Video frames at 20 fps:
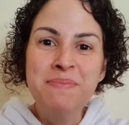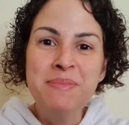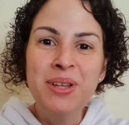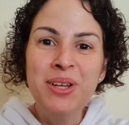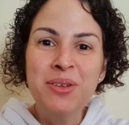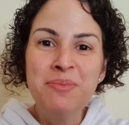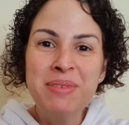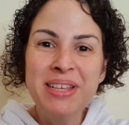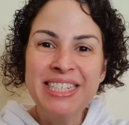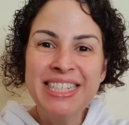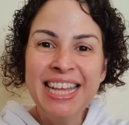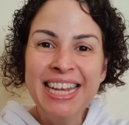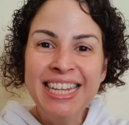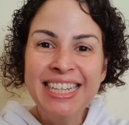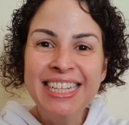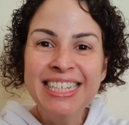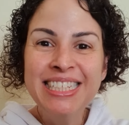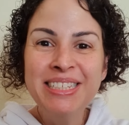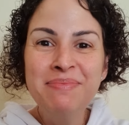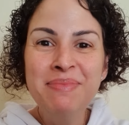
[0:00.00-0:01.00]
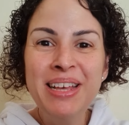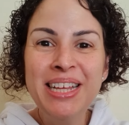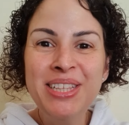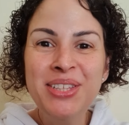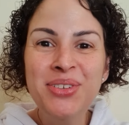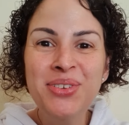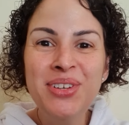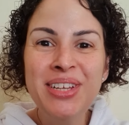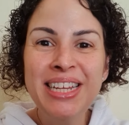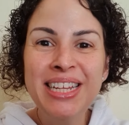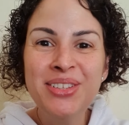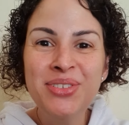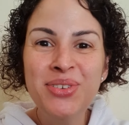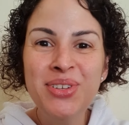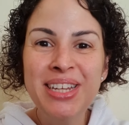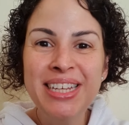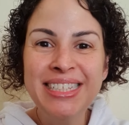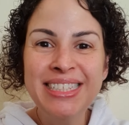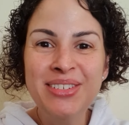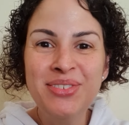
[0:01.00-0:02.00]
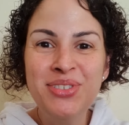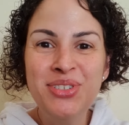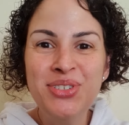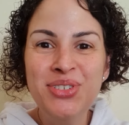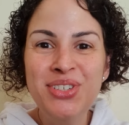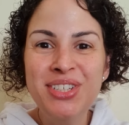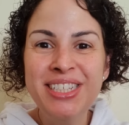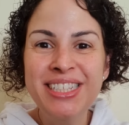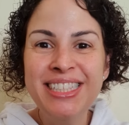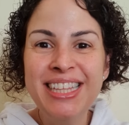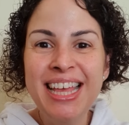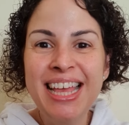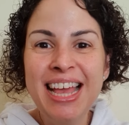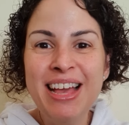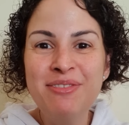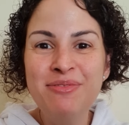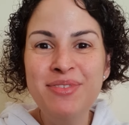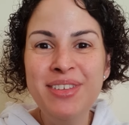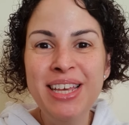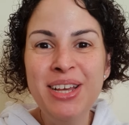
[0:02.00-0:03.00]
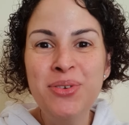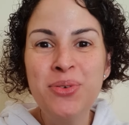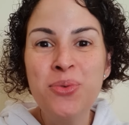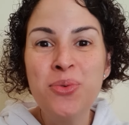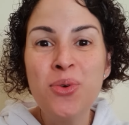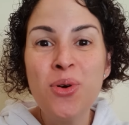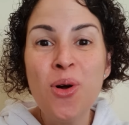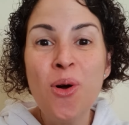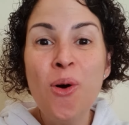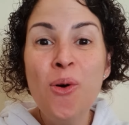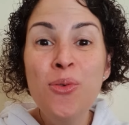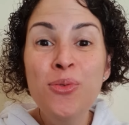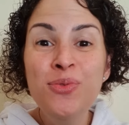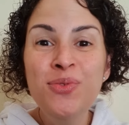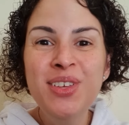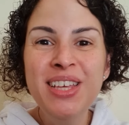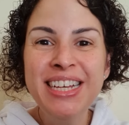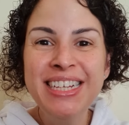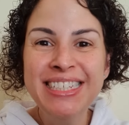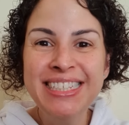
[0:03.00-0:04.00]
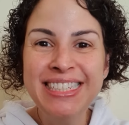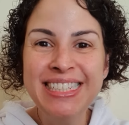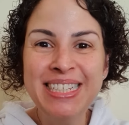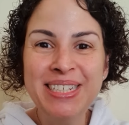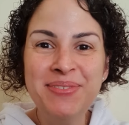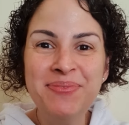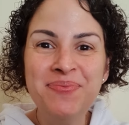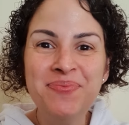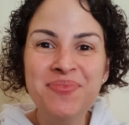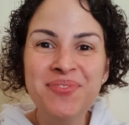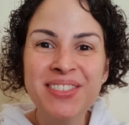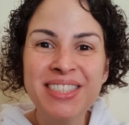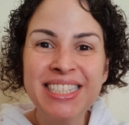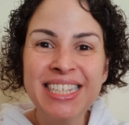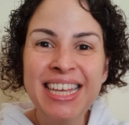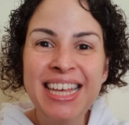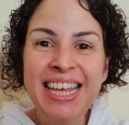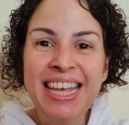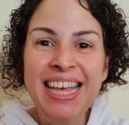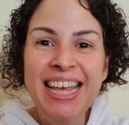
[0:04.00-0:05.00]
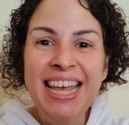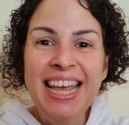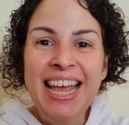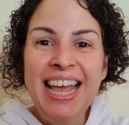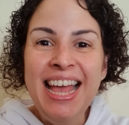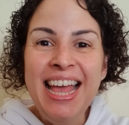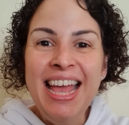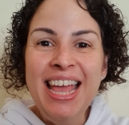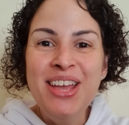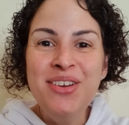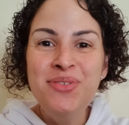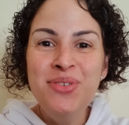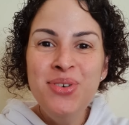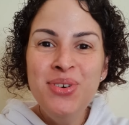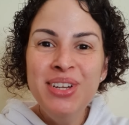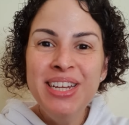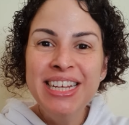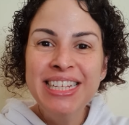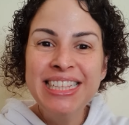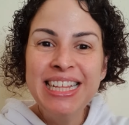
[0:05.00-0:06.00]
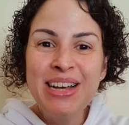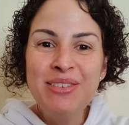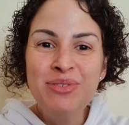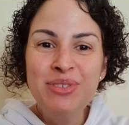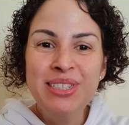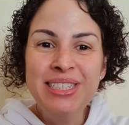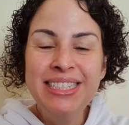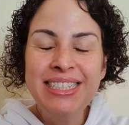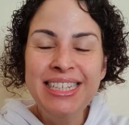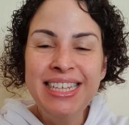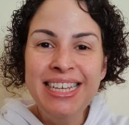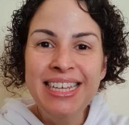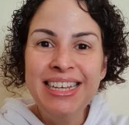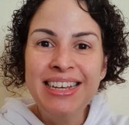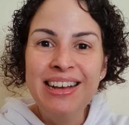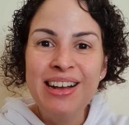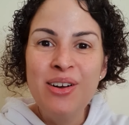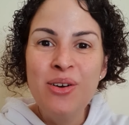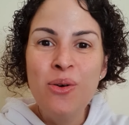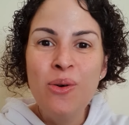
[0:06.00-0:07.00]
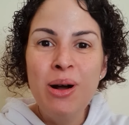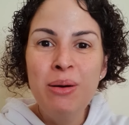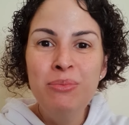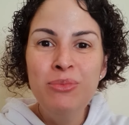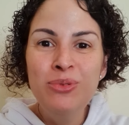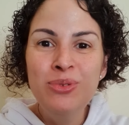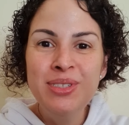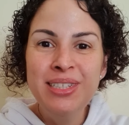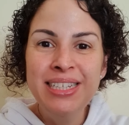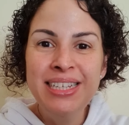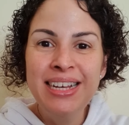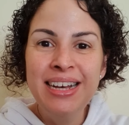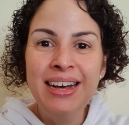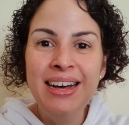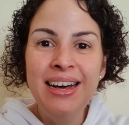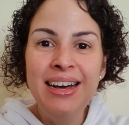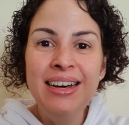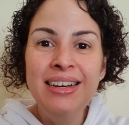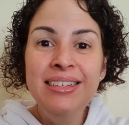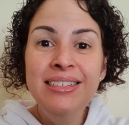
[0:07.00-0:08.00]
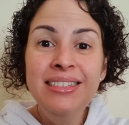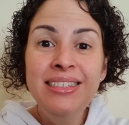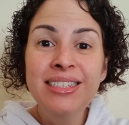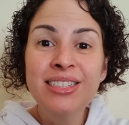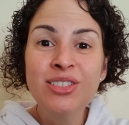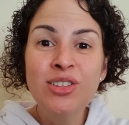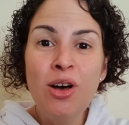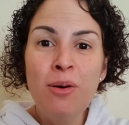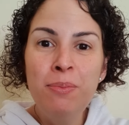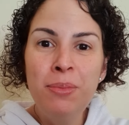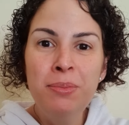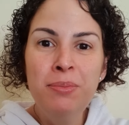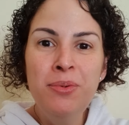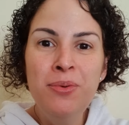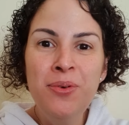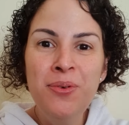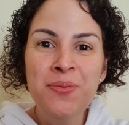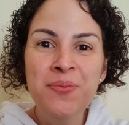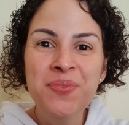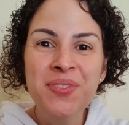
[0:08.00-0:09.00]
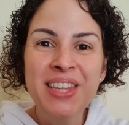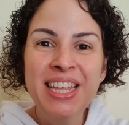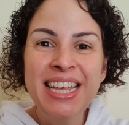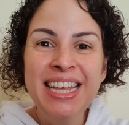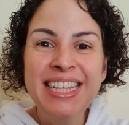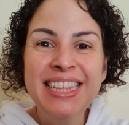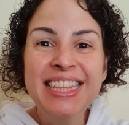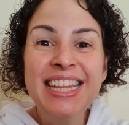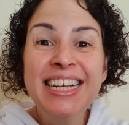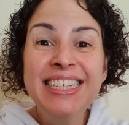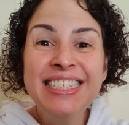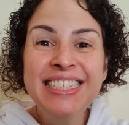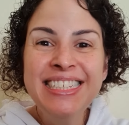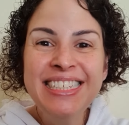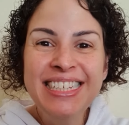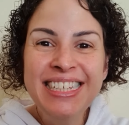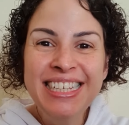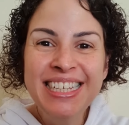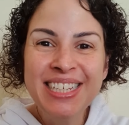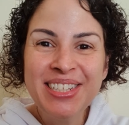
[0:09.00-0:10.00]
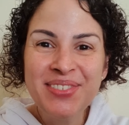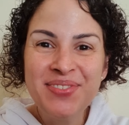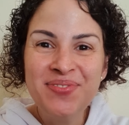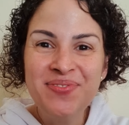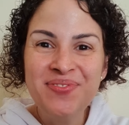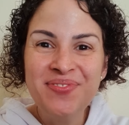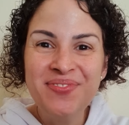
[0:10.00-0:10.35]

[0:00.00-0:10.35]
Meu nome é Célia Nascimento e o Criado Conexão de hoje tem a ver com confiança. Eu vou conectar você com a música Unstoppable da Cia.